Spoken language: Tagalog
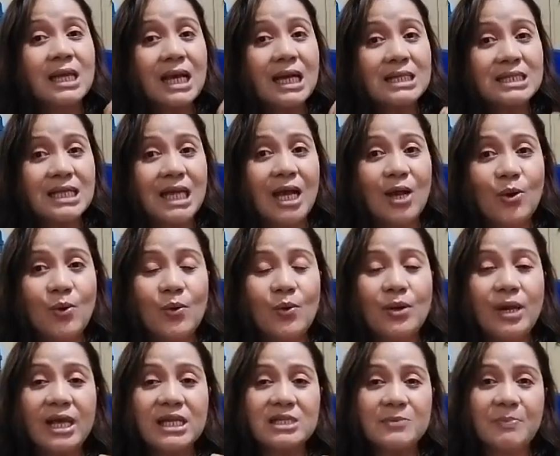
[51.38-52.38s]
Kasi ako,
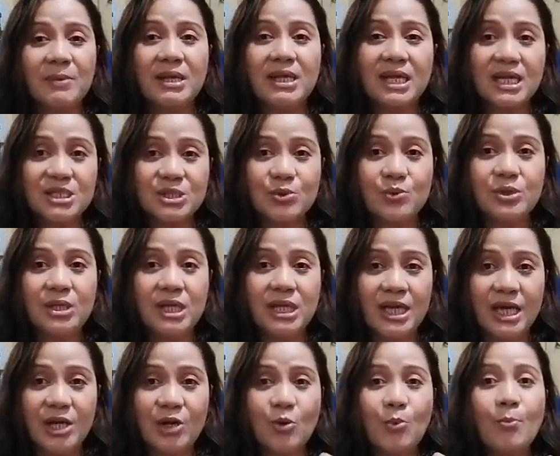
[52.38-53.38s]
na-experience ko
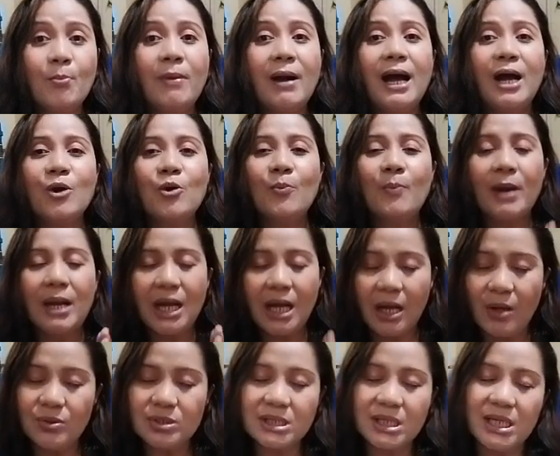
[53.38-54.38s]
din yan nung bago pa lang
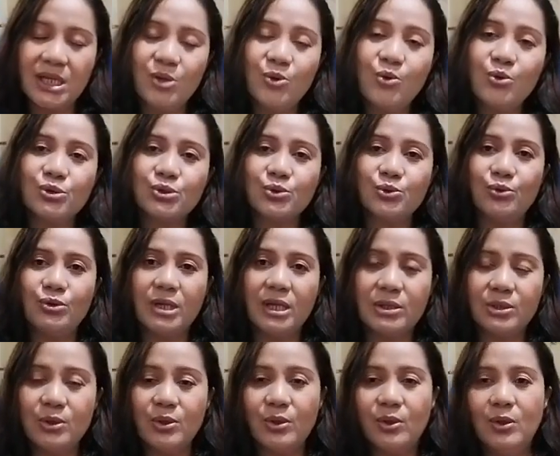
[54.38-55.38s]
ako sa negosyo ko
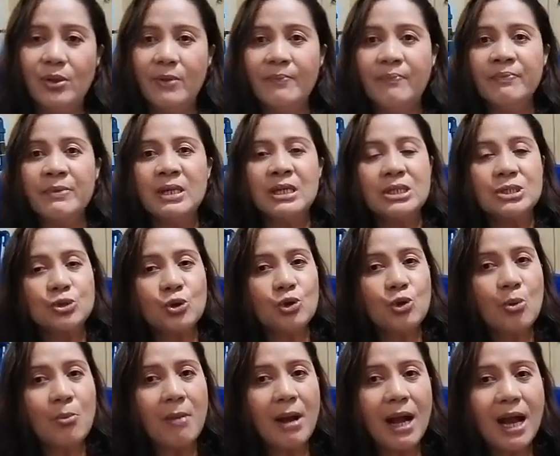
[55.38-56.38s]
na to. So,
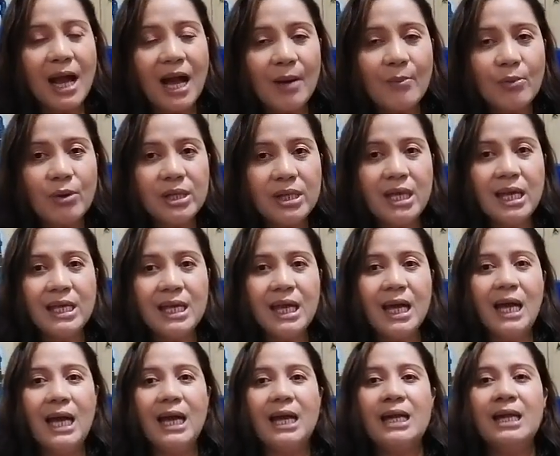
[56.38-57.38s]
yung mga amoy na
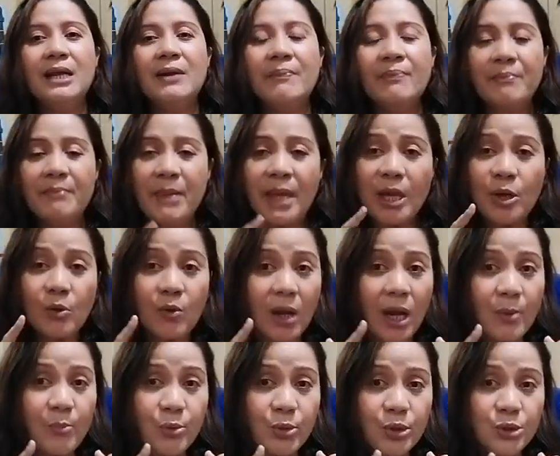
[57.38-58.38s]
yan, merong
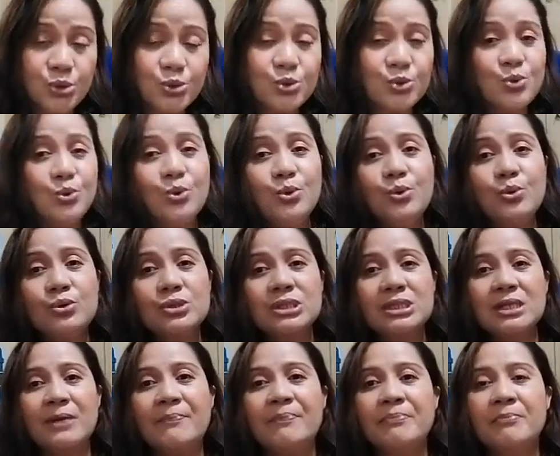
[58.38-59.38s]
amoy
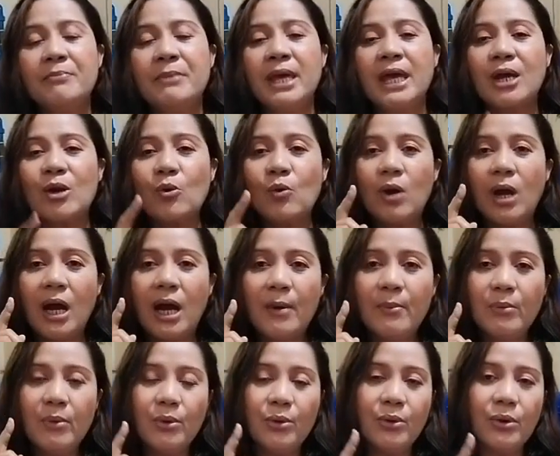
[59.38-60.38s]
juice, merong
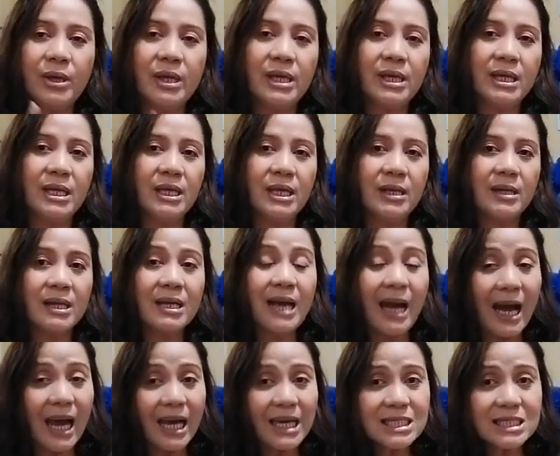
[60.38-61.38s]
amoy
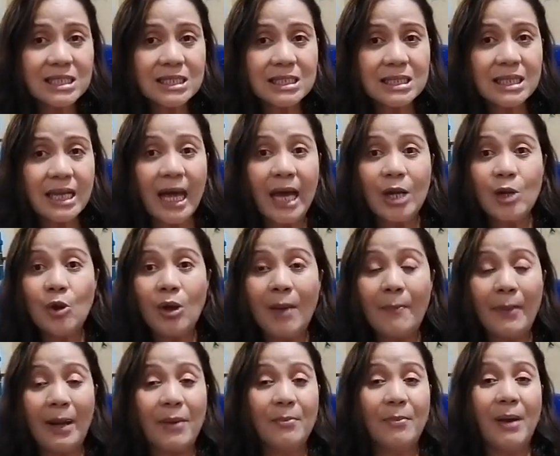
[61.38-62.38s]
gas, lalo
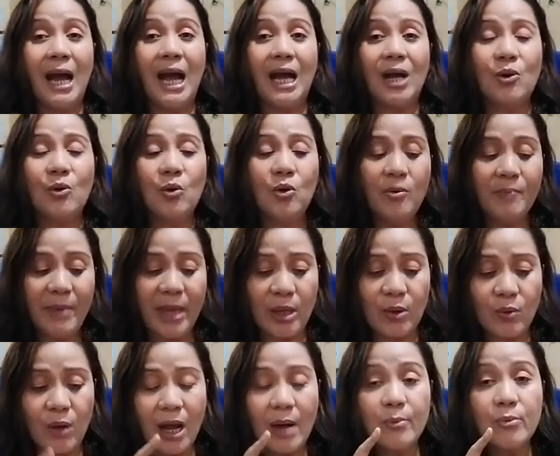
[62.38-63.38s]
kapag bago,
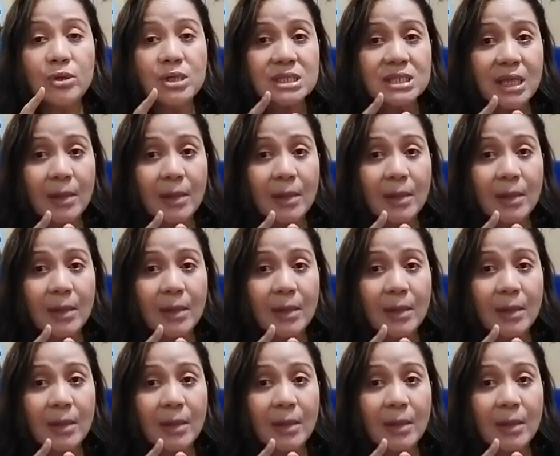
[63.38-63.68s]
merong amoy